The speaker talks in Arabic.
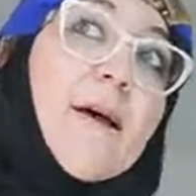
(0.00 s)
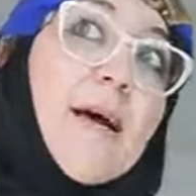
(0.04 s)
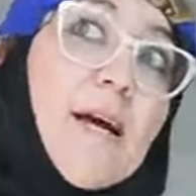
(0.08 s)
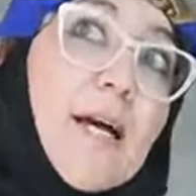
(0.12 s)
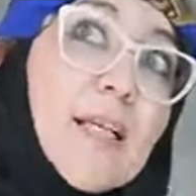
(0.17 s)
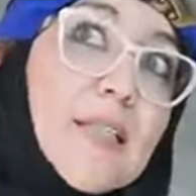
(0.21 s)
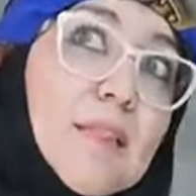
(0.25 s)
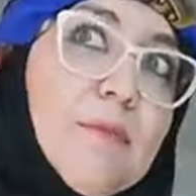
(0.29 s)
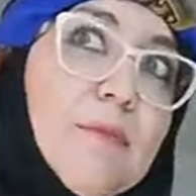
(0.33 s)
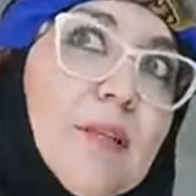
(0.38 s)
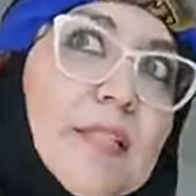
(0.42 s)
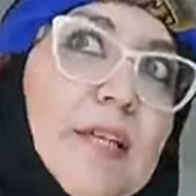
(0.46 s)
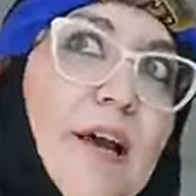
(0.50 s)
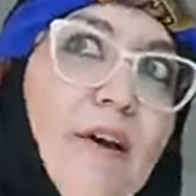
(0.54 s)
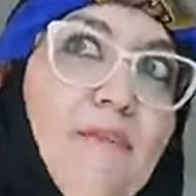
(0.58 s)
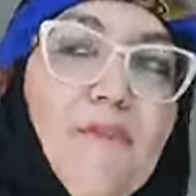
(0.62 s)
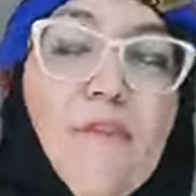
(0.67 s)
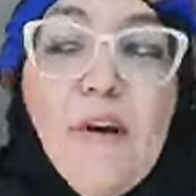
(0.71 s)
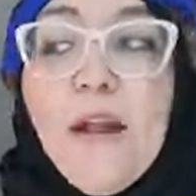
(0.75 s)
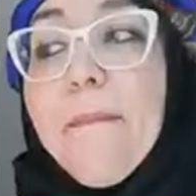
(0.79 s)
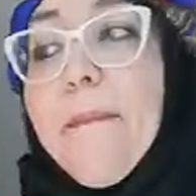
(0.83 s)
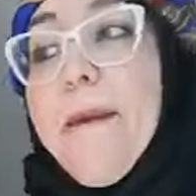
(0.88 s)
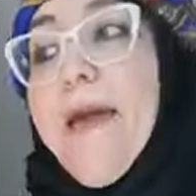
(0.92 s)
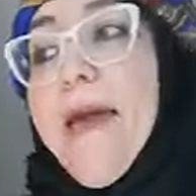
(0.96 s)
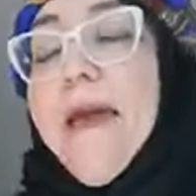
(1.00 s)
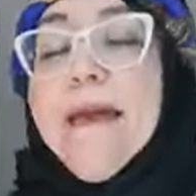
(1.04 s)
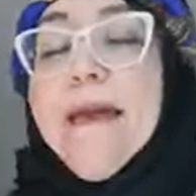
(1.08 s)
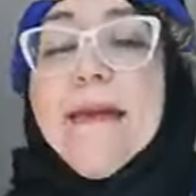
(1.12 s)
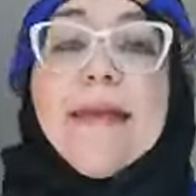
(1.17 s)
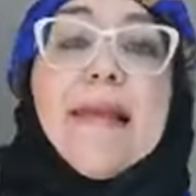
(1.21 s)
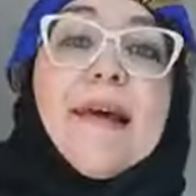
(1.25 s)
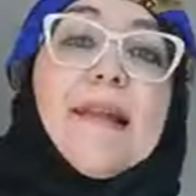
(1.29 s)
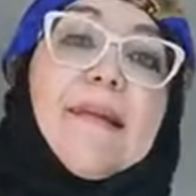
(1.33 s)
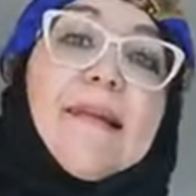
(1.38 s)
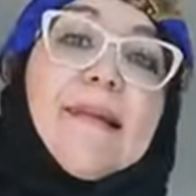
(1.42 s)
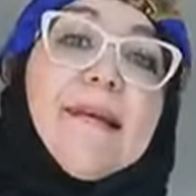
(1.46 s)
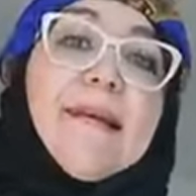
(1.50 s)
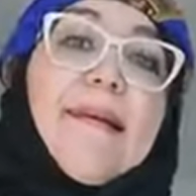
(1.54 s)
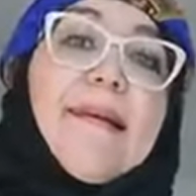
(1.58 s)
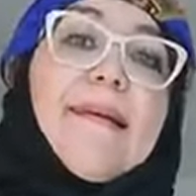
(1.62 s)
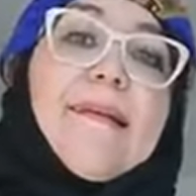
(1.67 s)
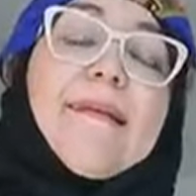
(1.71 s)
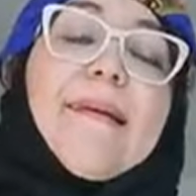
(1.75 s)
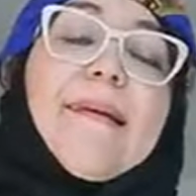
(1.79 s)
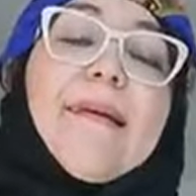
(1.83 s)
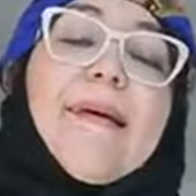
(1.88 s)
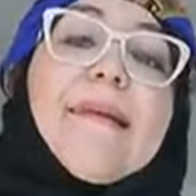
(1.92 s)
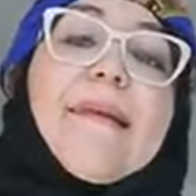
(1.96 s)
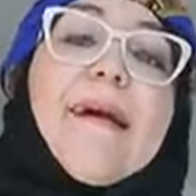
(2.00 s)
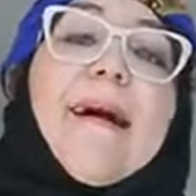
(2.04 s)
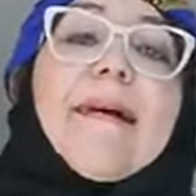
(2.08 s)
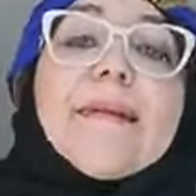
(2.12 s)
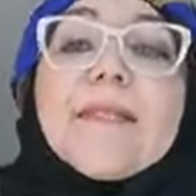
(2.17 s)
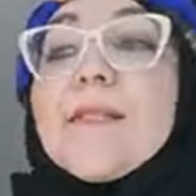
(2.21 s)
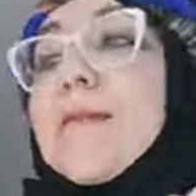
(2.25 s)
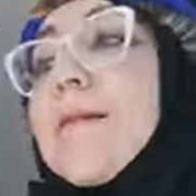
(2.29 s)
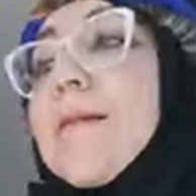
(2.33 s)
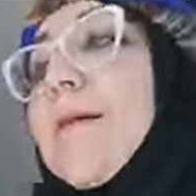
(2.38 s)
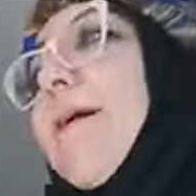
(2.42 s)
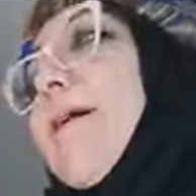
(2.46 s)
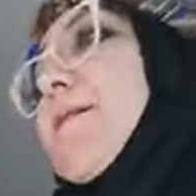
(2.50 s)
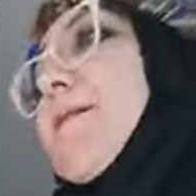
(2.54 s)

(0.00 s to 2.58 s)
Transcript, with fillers: قد ما تكفر به يلا يلا يلا عصدي